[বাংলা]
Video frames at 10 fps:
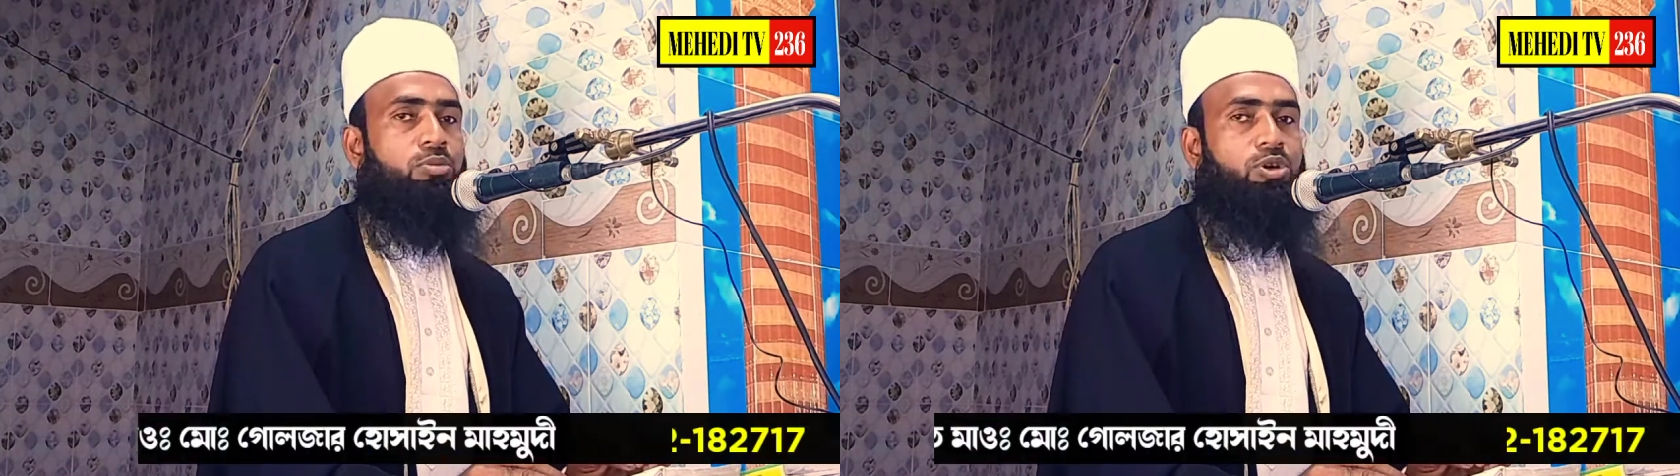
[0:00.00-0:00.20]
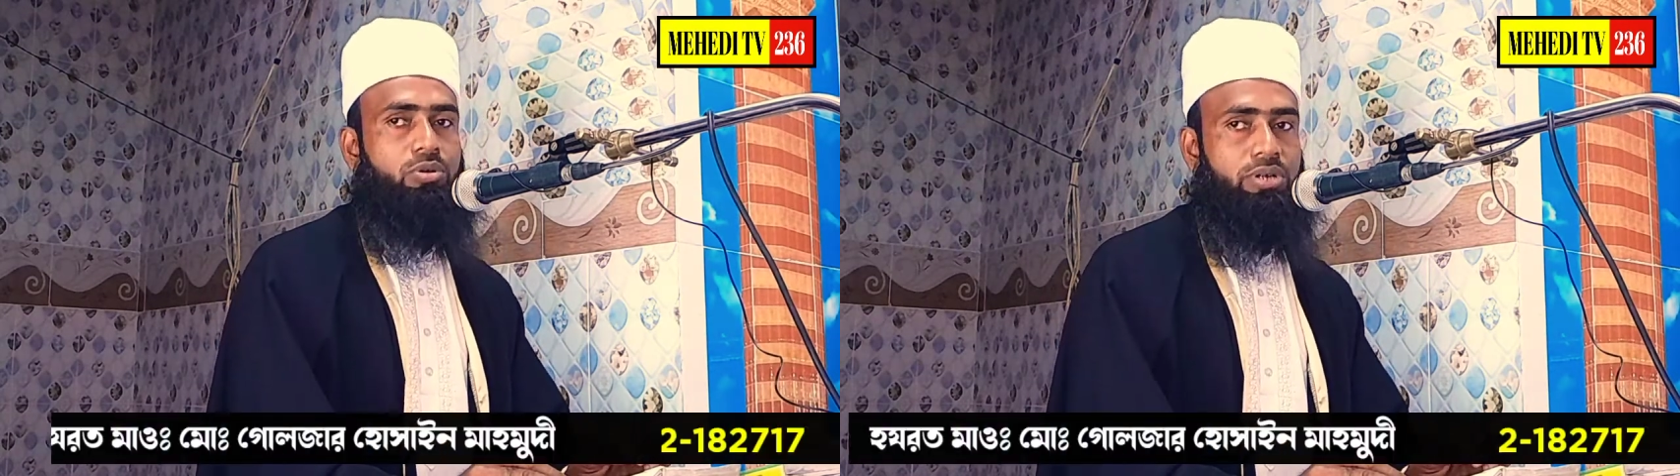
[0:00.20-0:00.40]

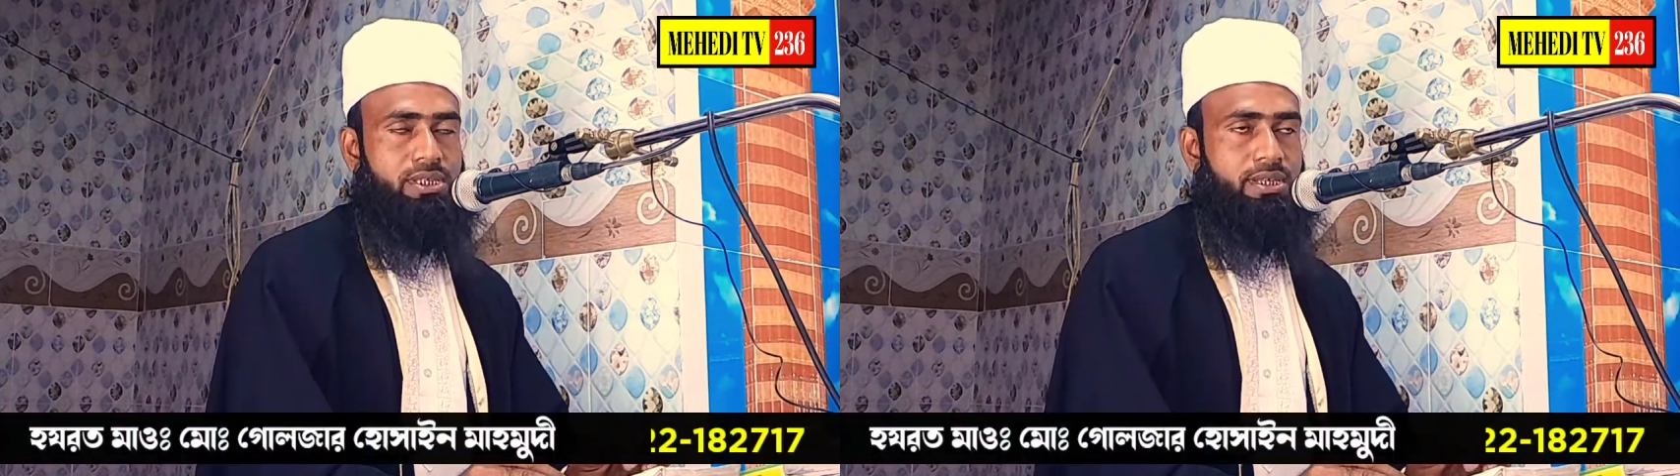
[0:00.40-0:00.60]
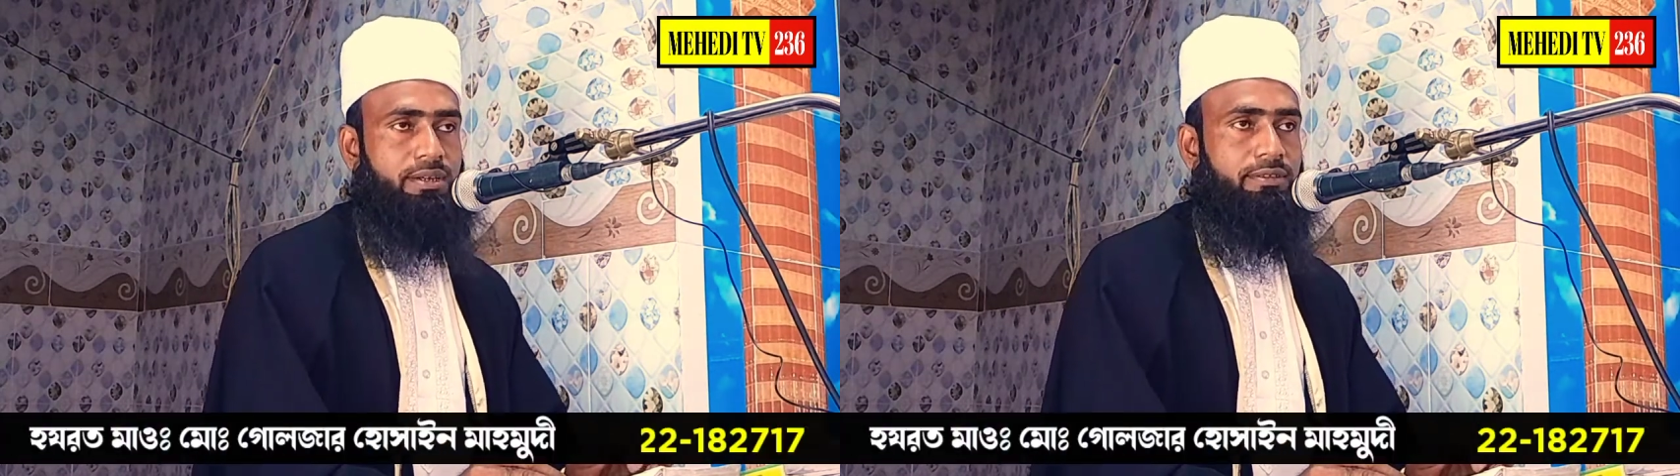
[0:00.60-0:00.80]
আগমন
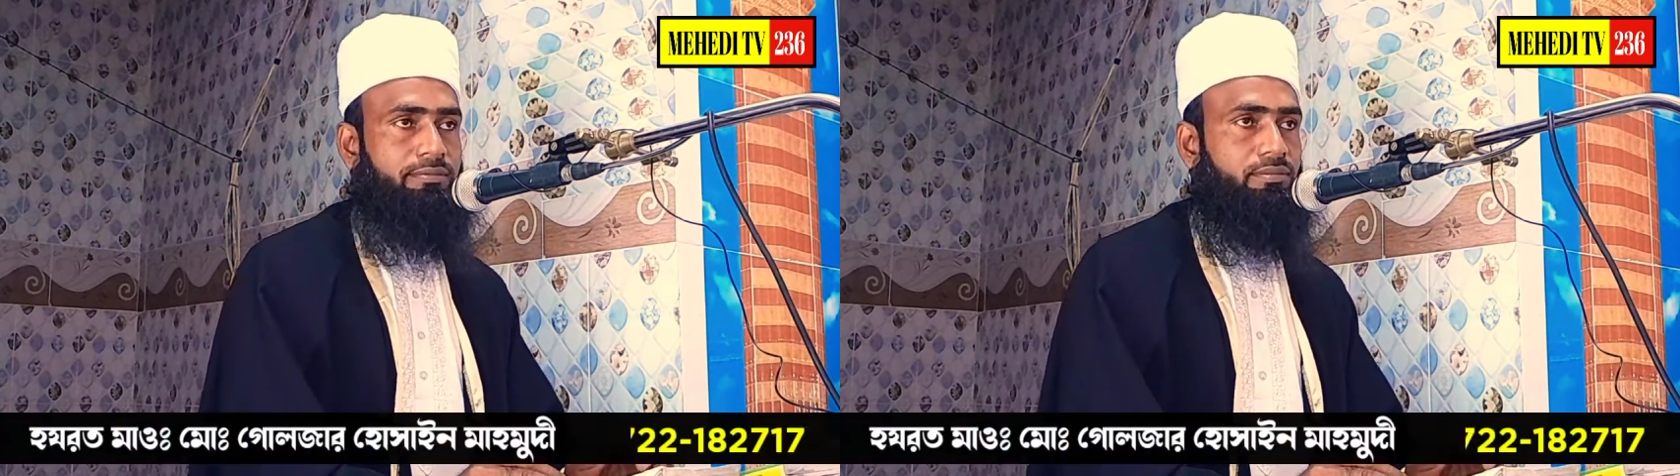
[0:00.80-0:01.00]
হয়েছে